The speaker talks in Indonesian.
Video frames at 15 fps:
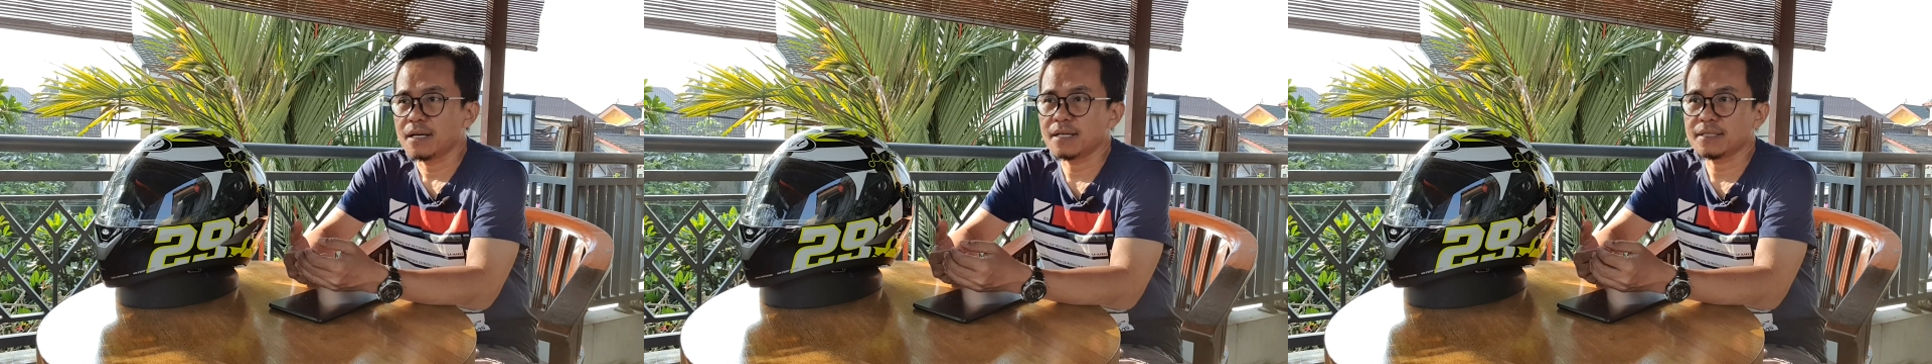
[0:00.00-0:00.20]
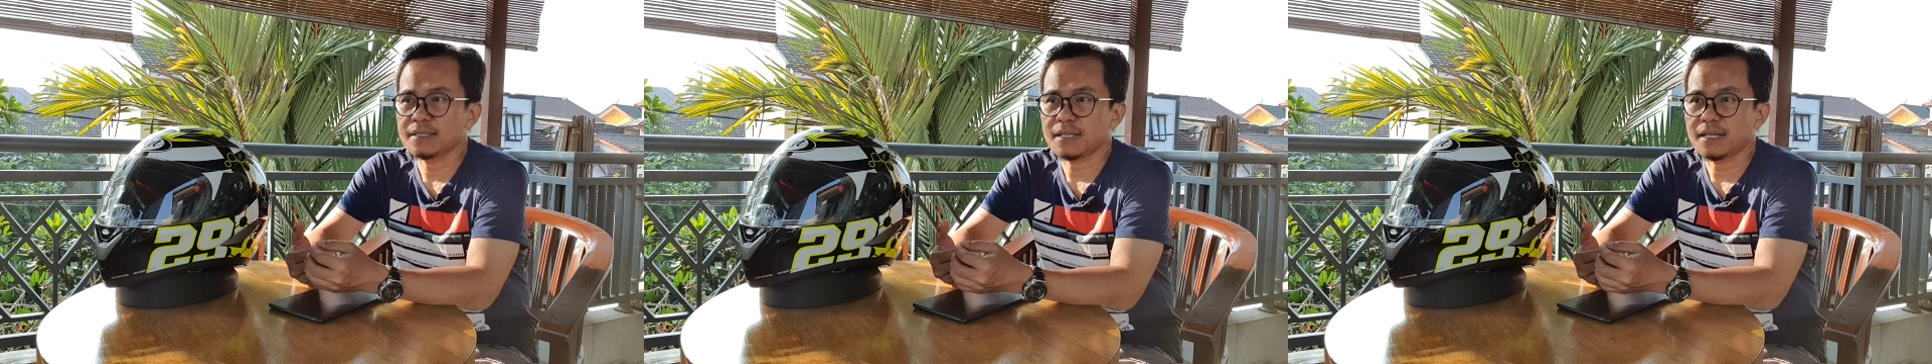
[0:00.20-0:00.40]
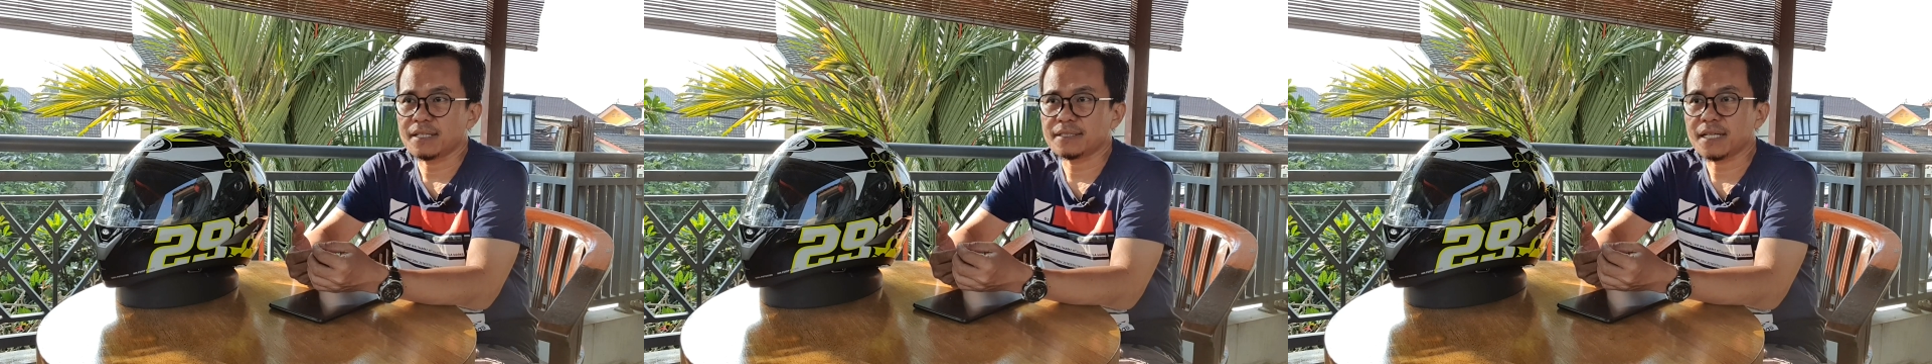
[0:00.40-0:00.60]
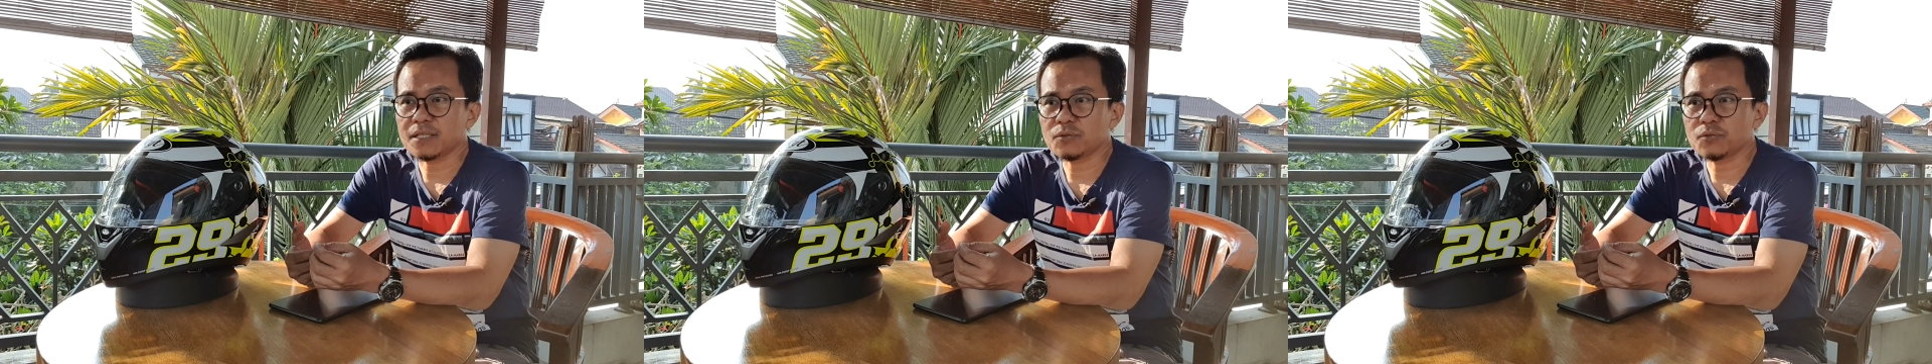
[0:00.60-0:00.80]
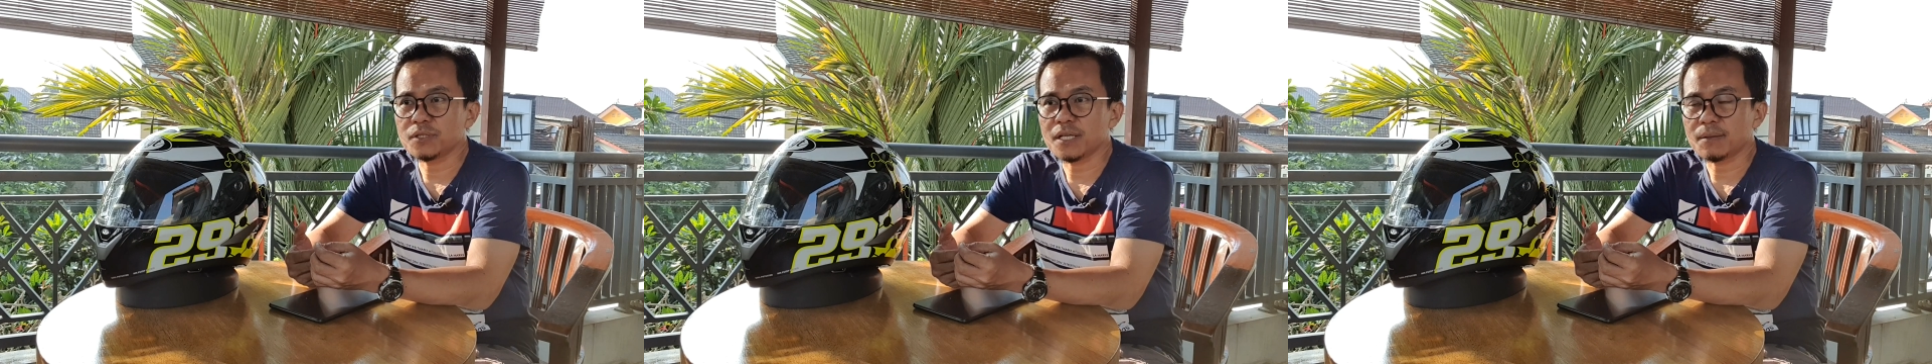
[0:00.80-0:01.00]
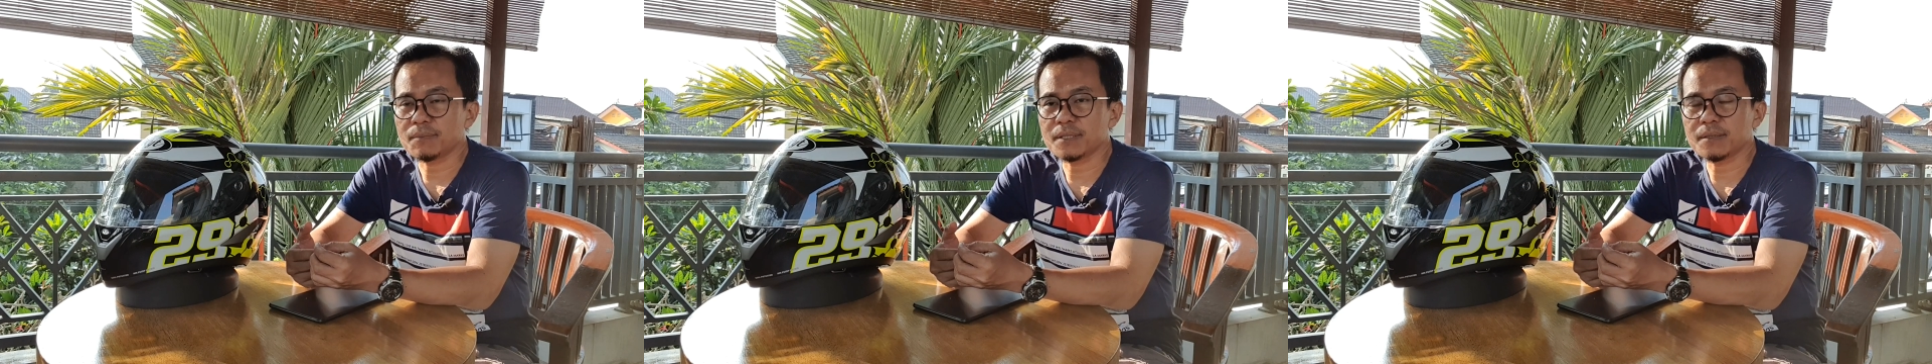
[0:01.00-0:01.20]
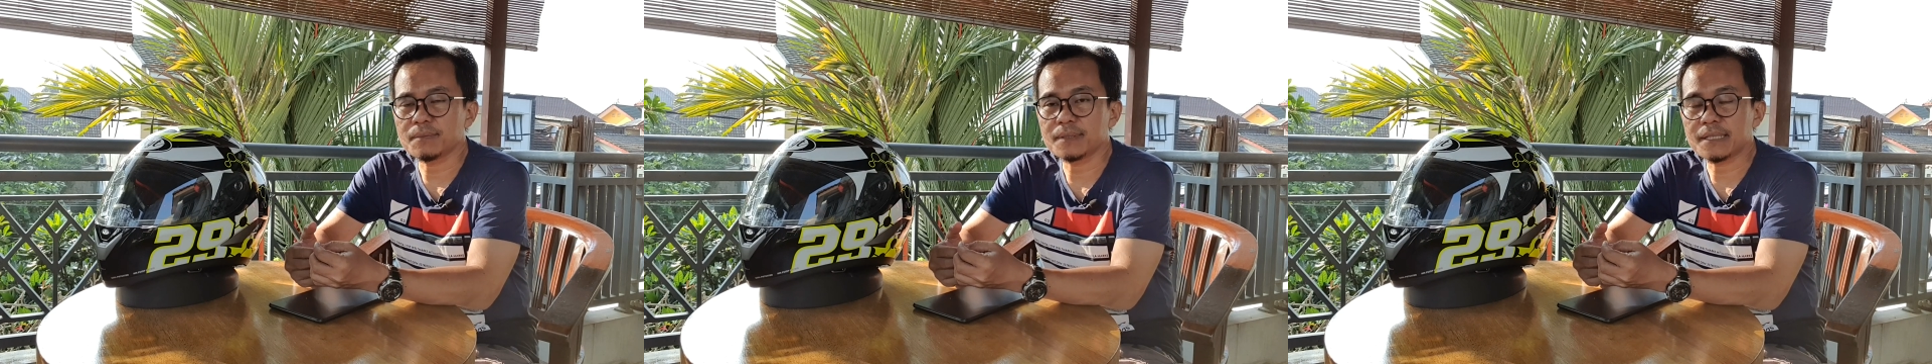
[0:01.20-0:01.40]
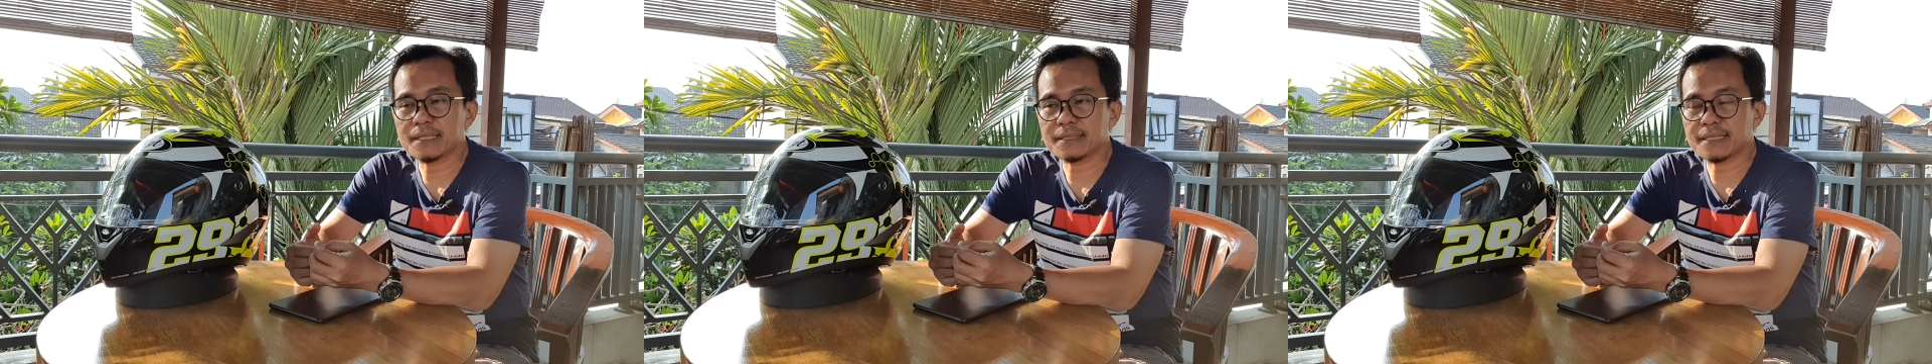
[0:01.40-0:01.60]
uh, salah satu yang
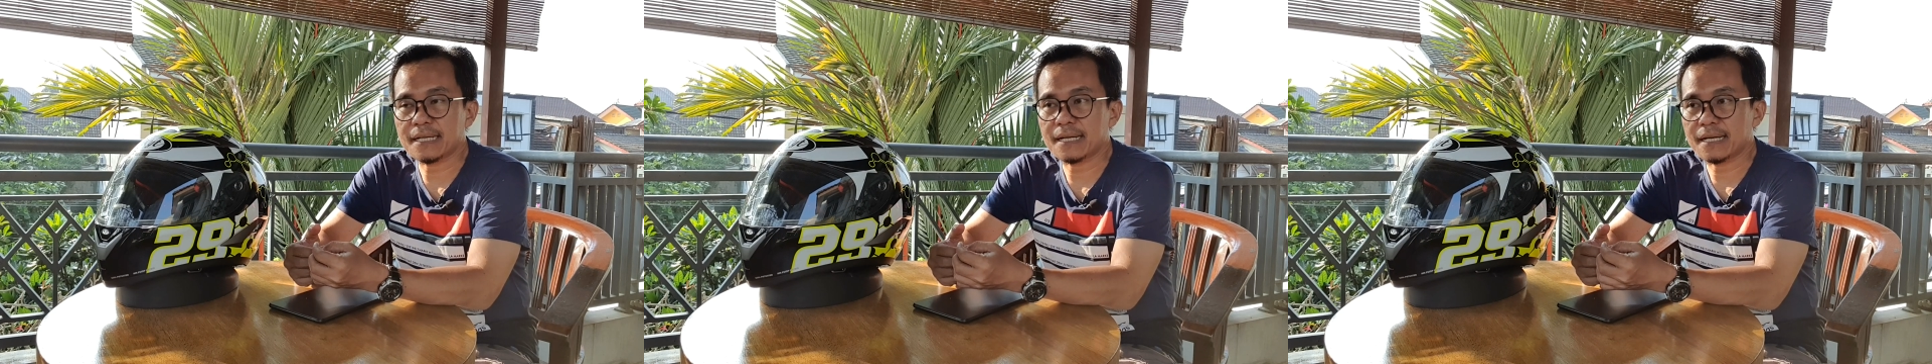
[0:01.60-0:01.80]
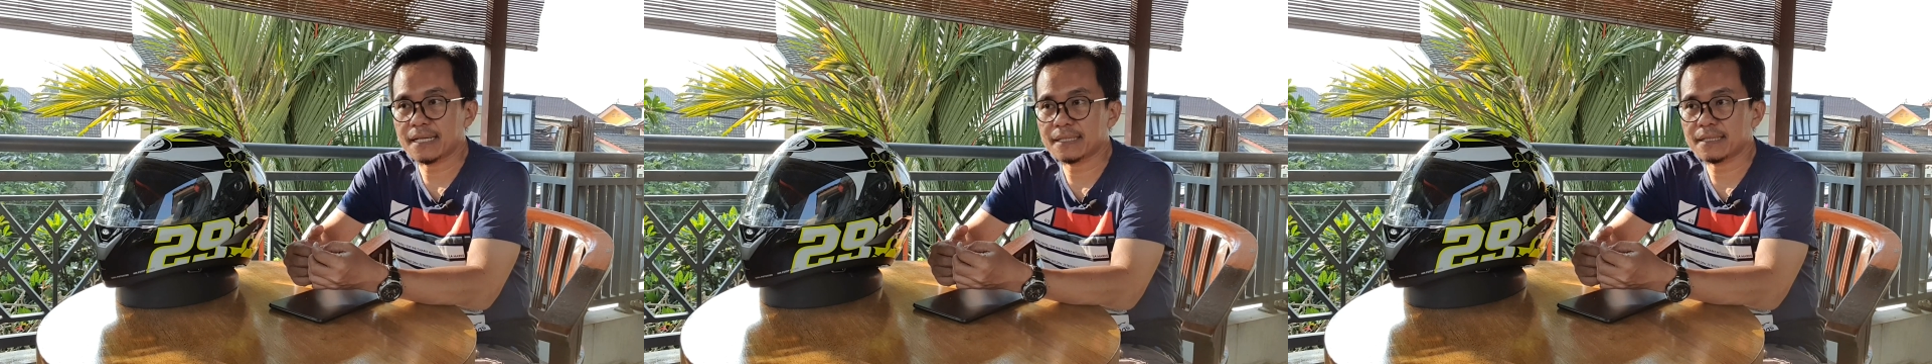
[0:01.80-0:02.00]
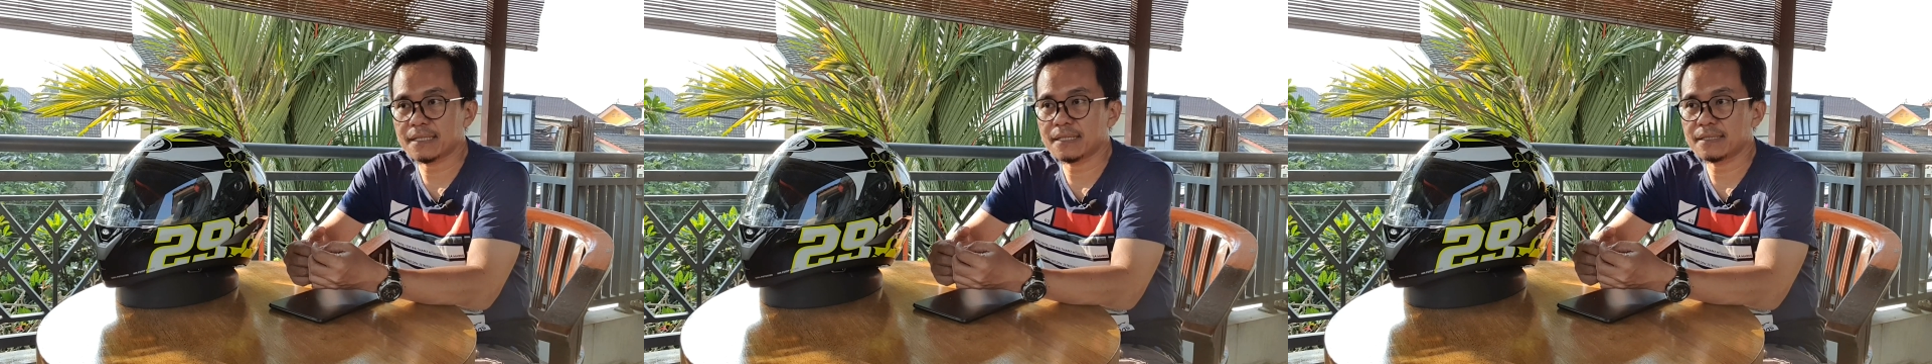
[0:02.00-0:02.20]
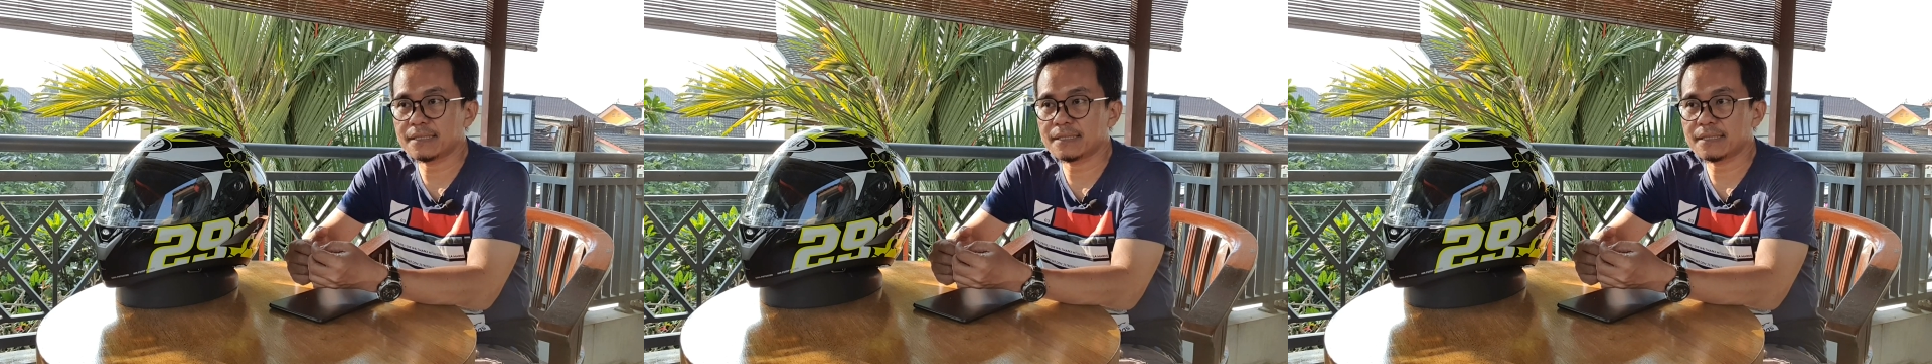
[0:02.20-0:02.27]
benar-benar sangat